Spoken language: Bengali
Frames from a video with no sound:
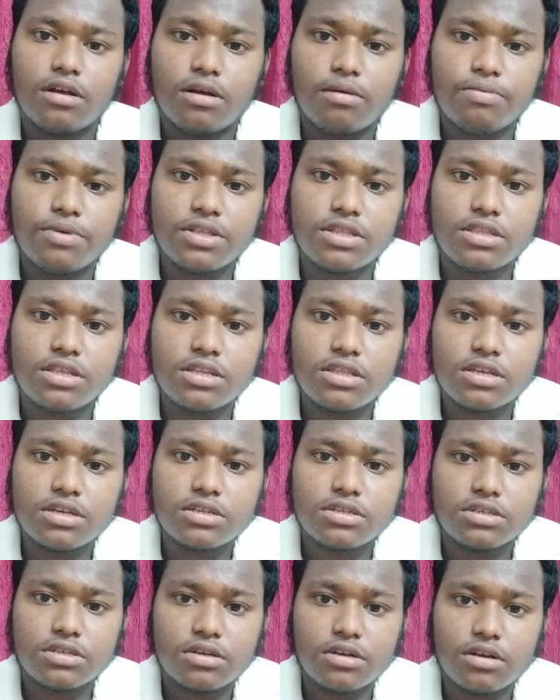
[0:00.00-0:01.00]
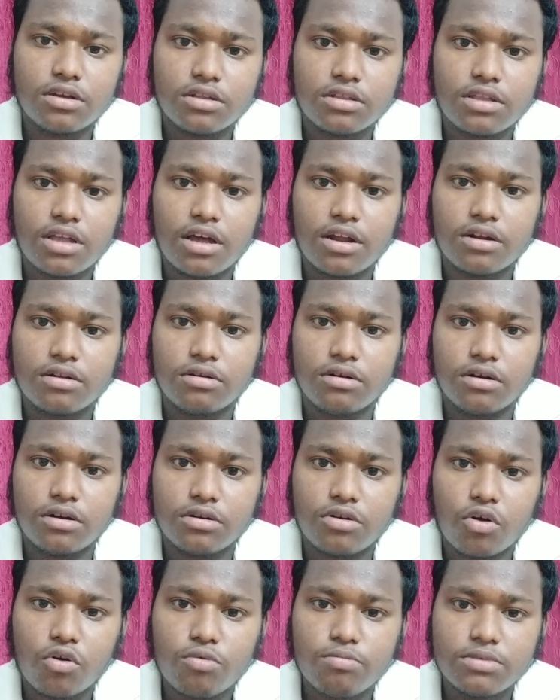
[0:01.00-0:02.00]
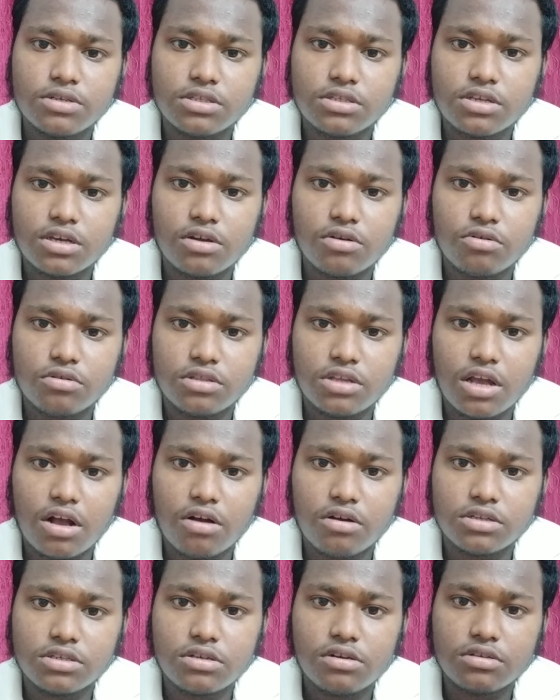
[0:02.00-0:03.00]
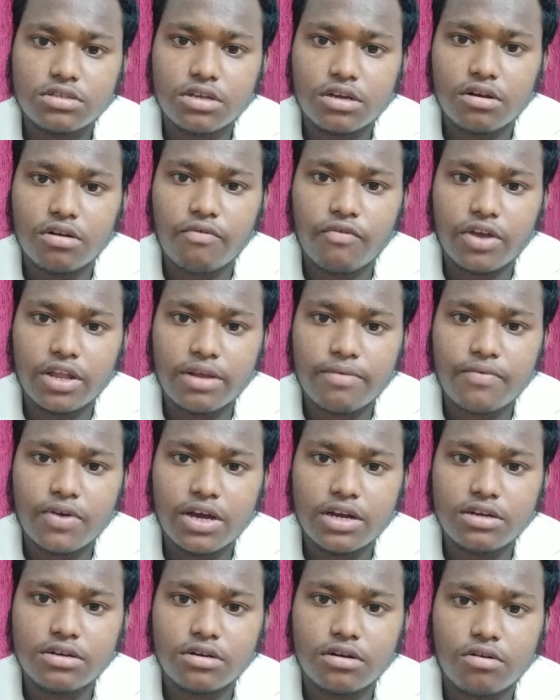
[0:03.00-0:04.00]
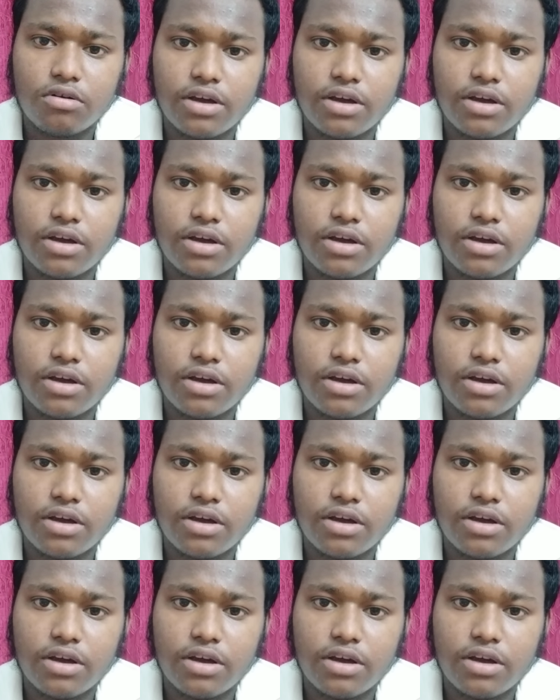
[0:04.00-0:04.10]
ভিত্তিতে তার ডকুমেন্টস যেগুলো দেওয়া হয়েছিল সেগুলো ভেরিফাইড